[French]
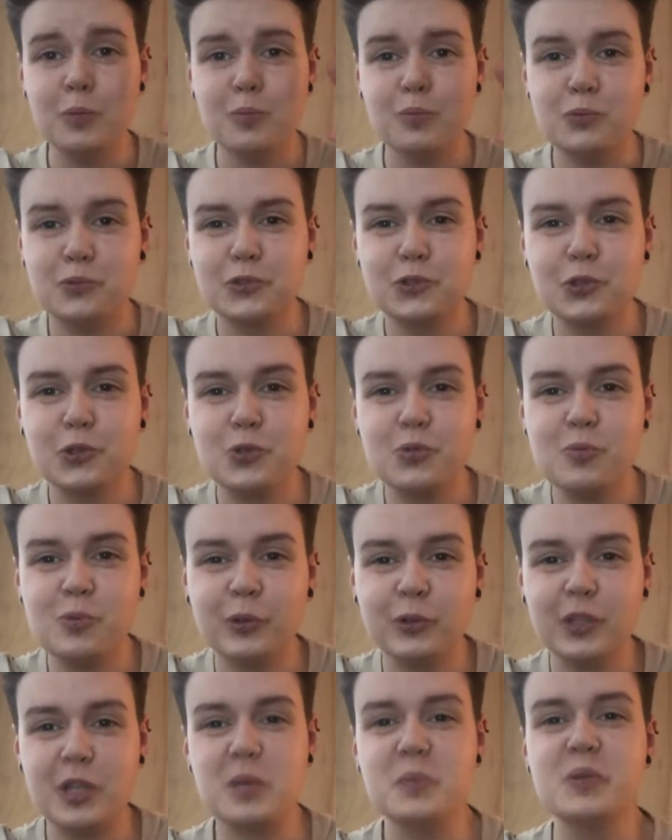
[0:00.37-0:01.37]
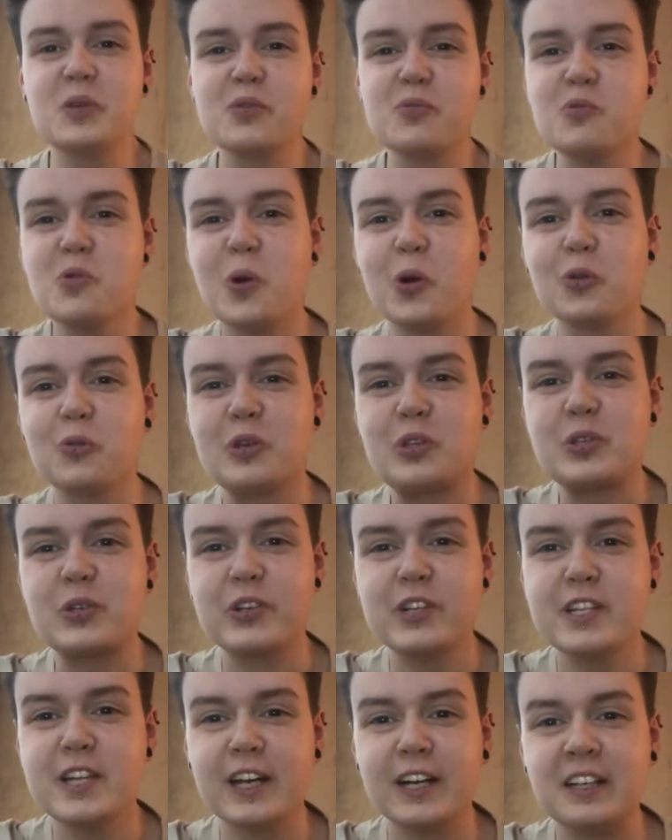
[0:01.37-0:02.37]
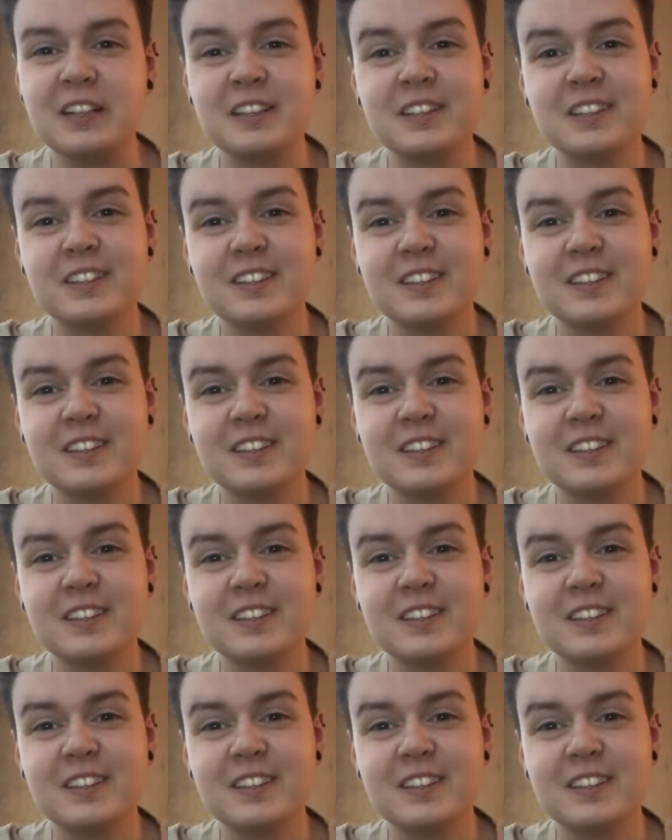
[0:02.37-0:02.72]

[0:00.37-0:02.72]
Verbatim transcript: Bonjour tout le monde et bienvenue au Comptoir Solidaire.